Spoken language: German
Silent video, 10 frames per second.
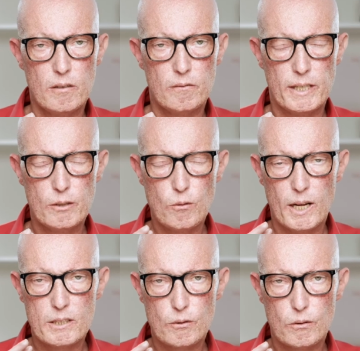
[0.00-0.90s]
Wenn du
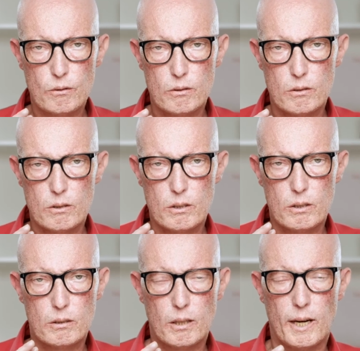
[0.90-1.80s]
also
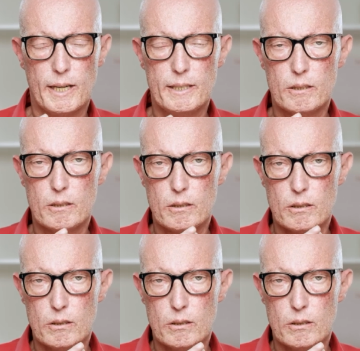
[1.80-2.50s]
eine